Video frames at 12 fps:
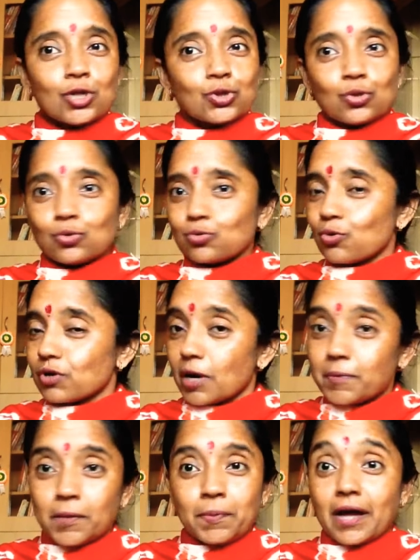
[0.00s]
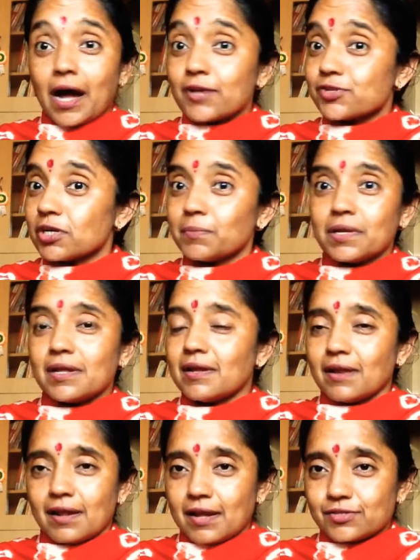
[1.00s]
तो उनको कभी भी आचरण में नहीं
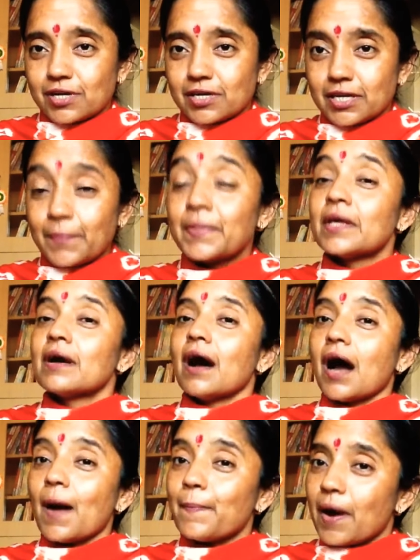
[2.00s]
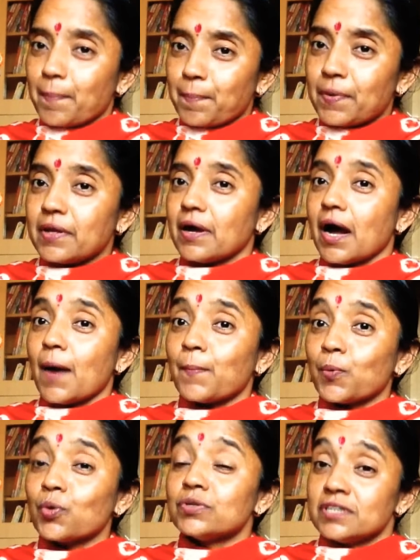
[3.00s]
लाना चाहिए आप अपने आप
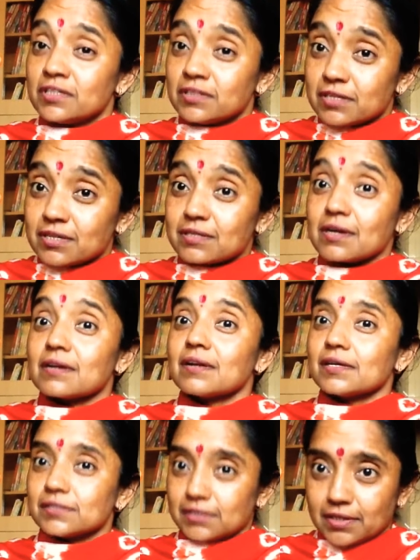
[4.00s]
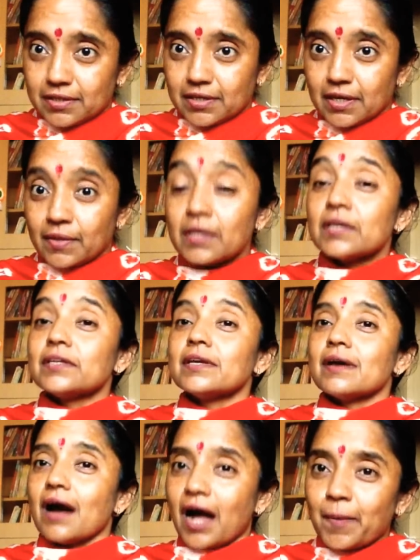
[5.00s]
को नियंत्रित करना सीखें
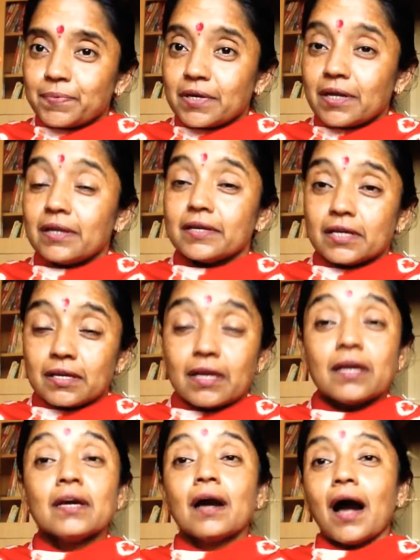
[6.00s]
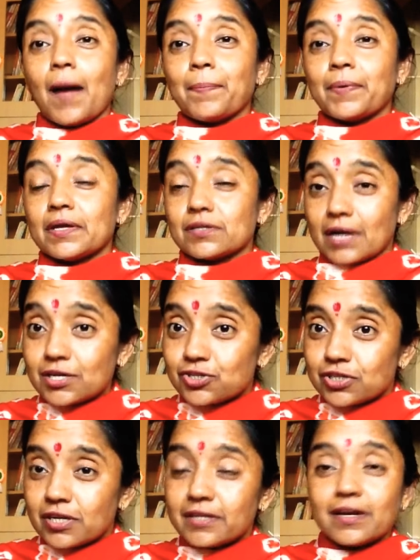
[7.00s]
ये आपके लिए आपके राष्ट्र
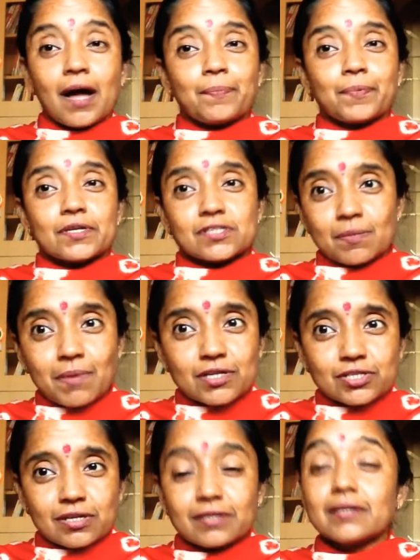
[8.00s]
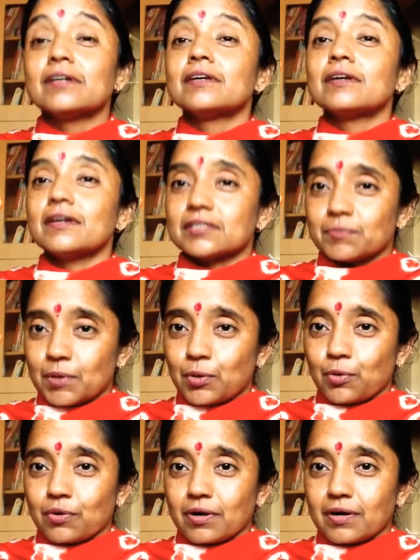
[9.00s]
के लिए आपके समाज के लिए हित में
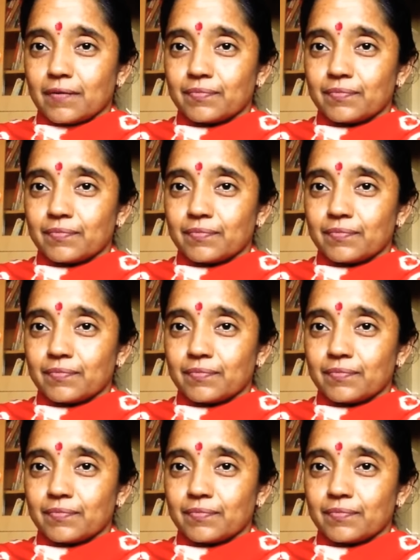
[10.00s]
होगा